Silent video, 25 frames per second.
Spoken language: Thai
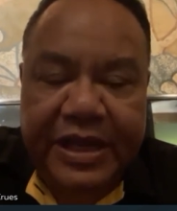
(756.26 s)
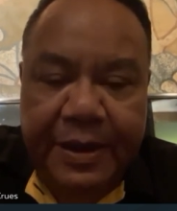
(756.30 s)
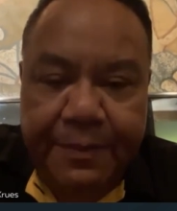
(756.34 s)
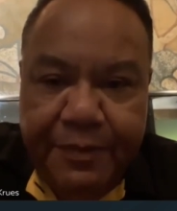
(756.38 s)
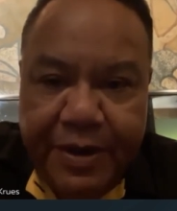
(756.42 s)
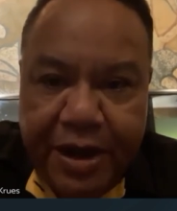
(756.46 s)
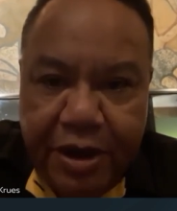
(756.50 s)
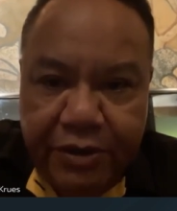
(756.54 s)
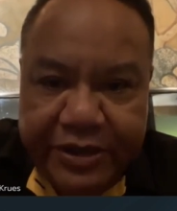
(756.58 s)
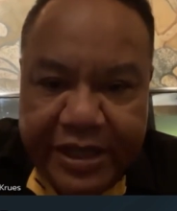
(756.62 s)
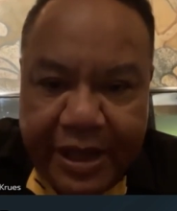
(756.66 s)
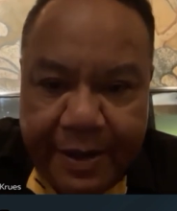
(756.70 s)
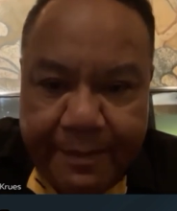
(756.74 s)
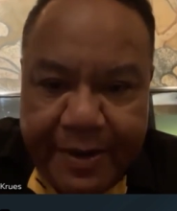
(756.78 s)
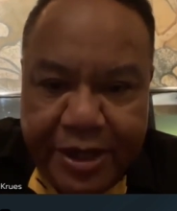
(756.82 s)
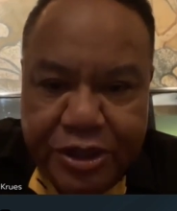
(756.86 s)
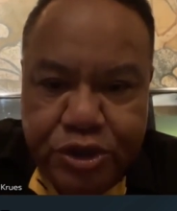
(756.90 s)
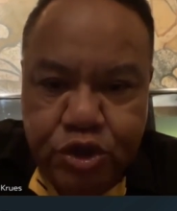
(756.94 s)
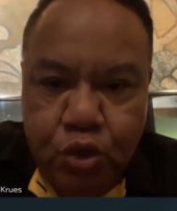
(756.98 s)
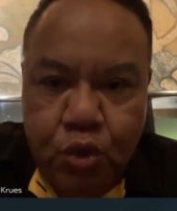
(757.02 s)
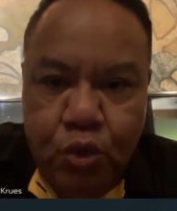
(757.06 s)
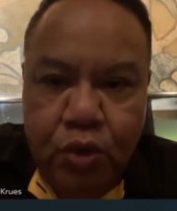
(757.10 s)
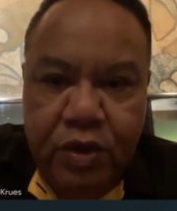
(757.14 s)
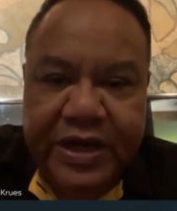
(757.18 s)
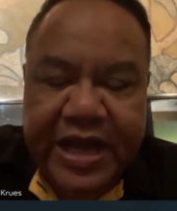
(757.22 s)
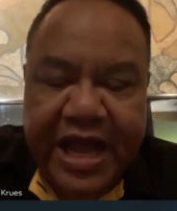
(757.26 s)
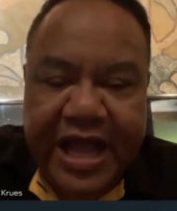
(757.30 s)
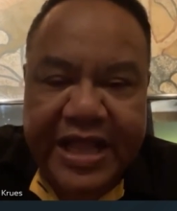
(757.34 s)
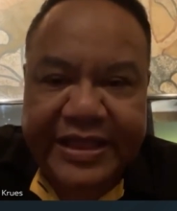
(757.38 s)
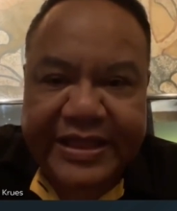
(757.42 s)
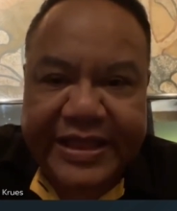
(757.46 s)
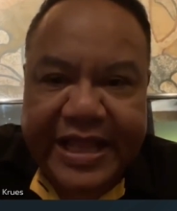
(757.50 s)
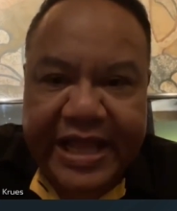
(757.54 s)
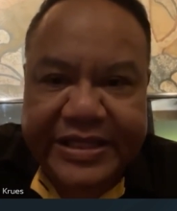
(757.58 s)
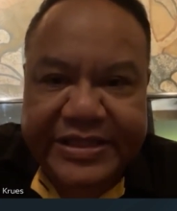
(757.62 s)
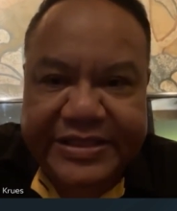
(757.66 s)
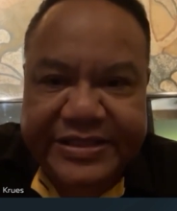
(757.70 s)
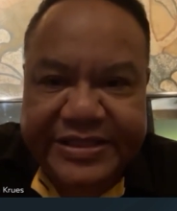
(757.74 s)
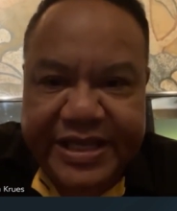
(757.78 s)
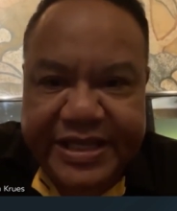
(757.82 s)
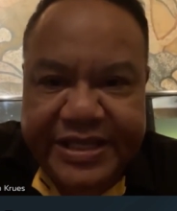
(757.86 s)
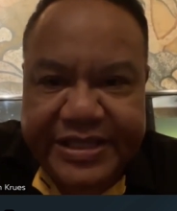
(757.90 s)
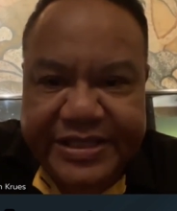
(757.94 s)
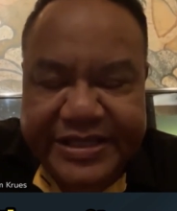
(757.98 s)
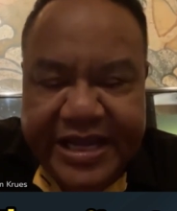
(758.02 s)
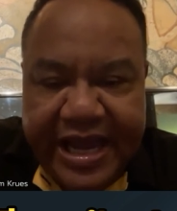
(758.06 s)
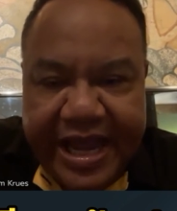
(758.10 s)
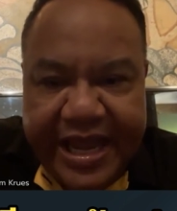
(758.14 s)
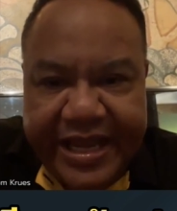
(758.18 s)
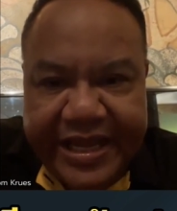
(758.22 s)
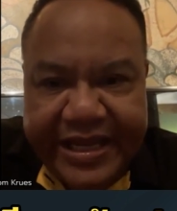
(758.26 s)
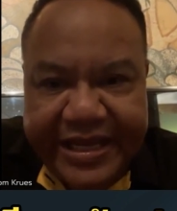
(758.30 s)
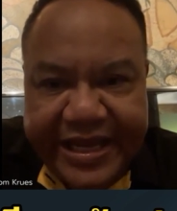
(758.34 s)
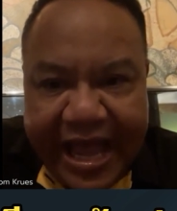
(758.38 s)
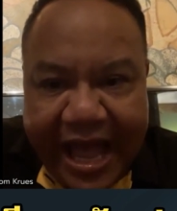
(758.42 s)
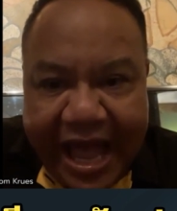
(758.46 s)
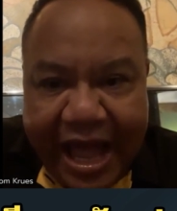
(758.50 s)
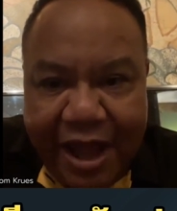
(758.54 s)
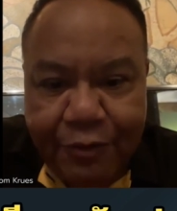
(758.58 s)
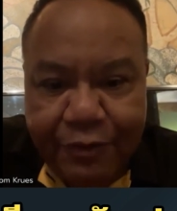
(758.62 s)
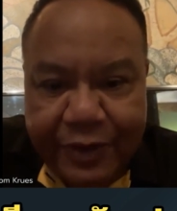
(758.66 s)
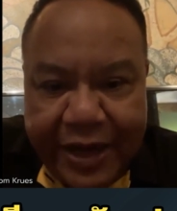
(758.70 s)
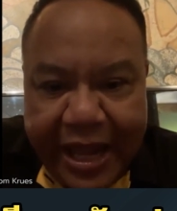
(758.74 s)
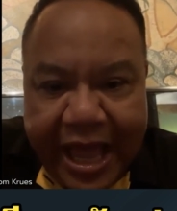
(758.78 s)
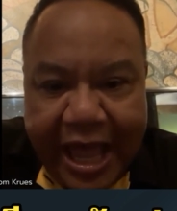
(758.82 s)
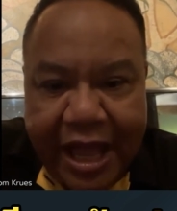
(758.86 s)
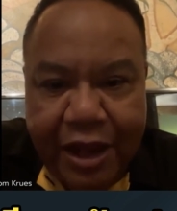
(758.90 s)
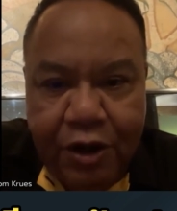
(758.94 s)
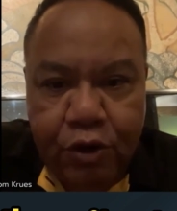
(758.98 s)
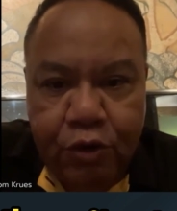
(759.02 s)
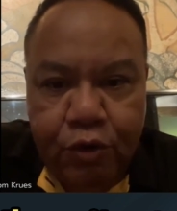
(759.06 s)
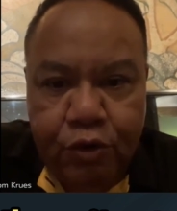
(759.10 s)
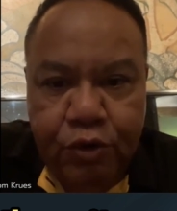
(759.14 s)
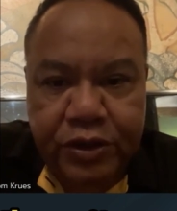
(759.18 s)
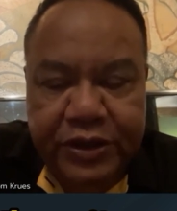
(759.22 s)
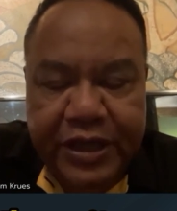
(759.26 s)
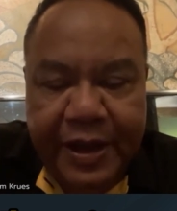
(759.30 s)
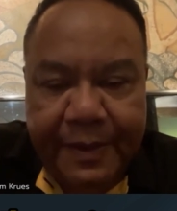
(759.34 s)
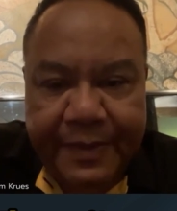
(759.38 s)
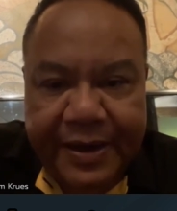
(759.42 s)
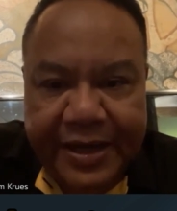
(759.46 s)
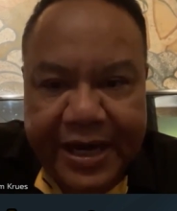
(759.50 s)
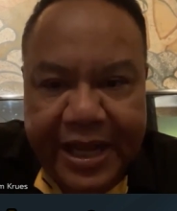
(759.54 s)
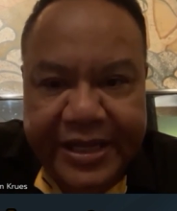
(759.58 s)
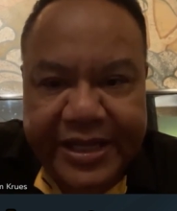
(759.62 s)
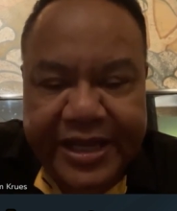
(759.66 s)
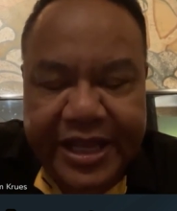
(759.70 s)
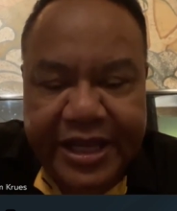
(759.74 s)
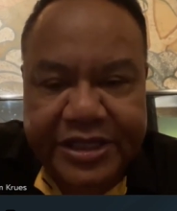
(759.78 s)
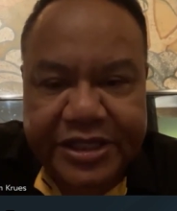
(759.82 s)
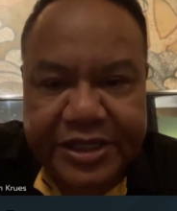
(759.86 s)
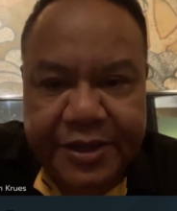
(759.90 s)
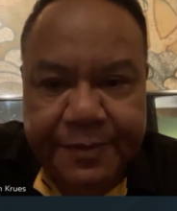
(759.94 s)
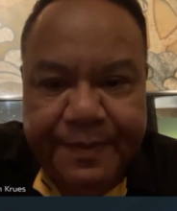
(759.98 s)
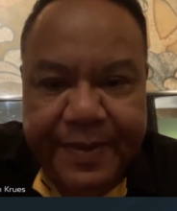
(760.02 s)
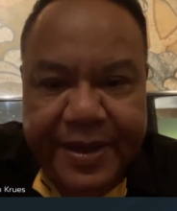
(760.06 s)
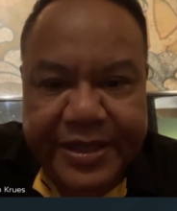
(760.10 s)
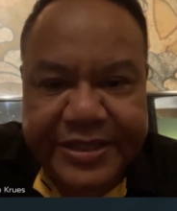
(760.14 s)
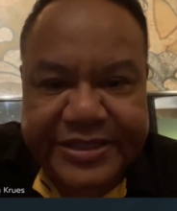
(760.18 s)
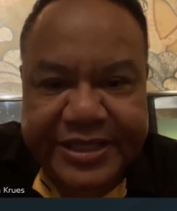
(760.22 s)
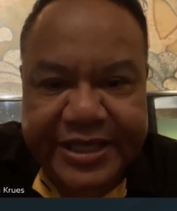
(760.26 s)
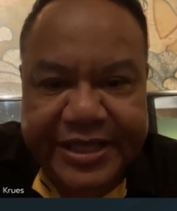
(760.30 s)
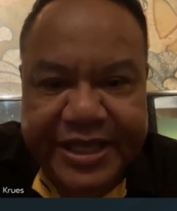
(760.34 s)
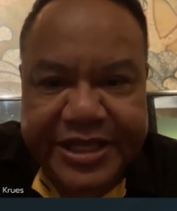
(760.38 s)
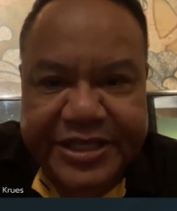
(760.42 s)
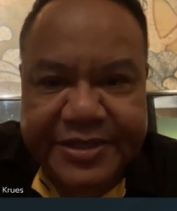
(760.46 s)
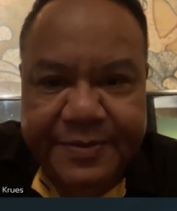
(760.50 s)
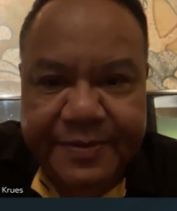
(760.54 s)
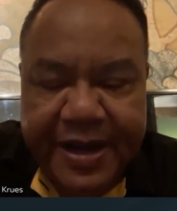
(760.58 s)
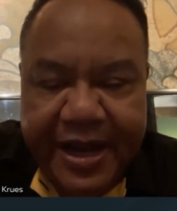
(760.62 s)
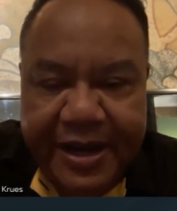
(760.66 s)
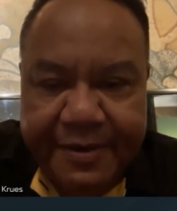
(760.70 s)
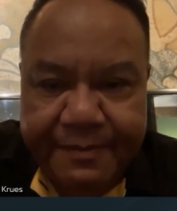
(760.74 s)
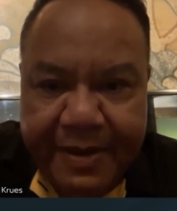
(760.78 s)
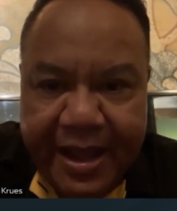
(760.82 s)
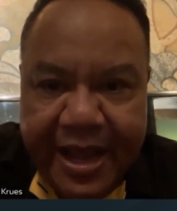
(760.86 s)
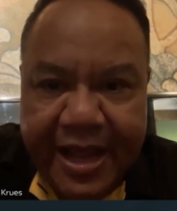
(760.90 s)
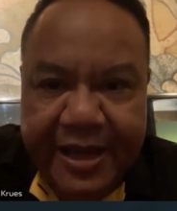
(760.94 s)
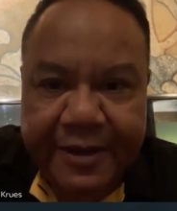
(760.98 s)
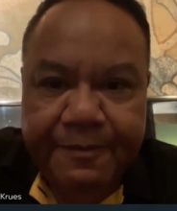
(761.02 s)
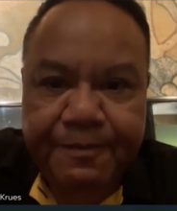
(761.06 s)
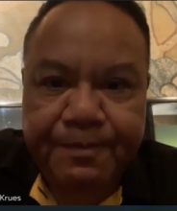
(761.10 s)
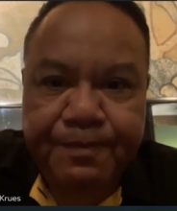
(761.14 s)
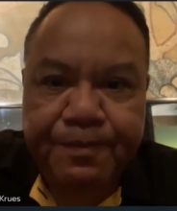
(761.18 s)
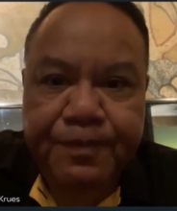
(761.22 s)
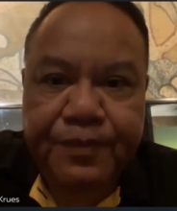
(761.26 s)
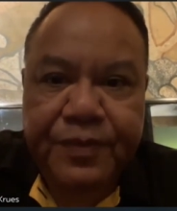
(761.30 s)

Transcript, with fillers: ทำแล้วทำให้ถูกการตัดสินใจก้าวหน้าของคุณธรรมนัสเนี่ยจะเป็นสิ่งที่สำคัญมาก